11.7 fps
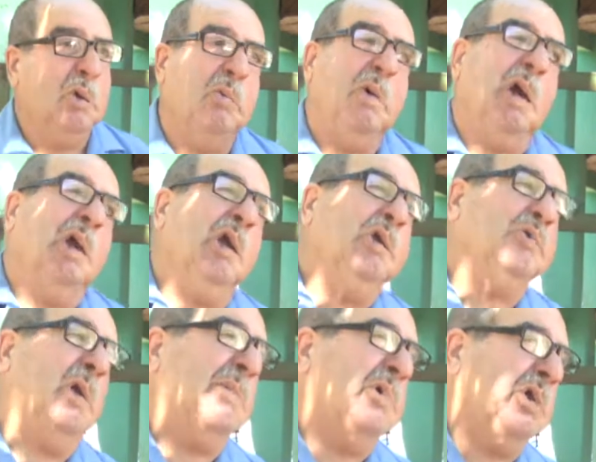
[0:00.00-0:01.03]
Lo bajé yo
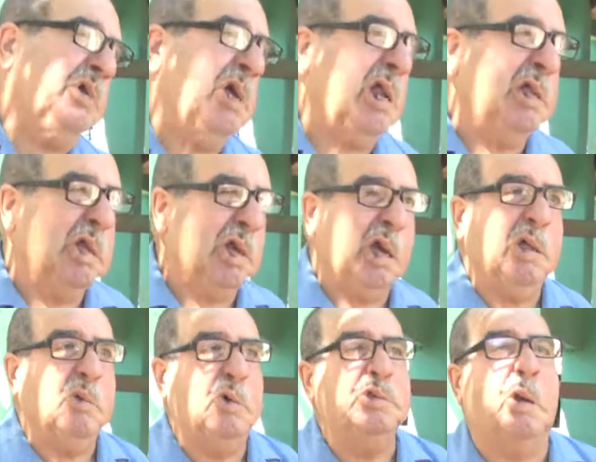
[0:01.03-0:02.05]
a la policía, del indiqué
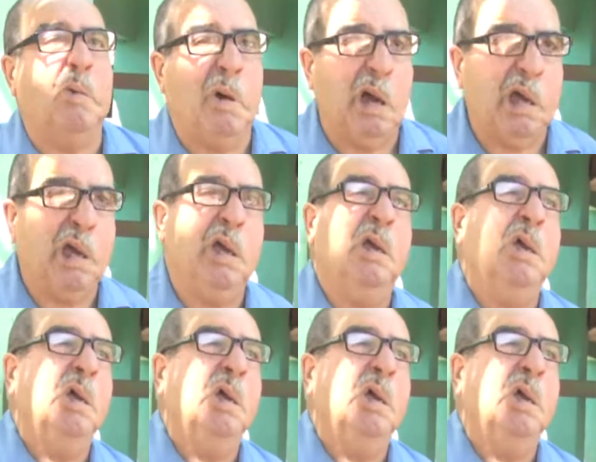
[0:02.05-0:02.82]
dónde lo bajé.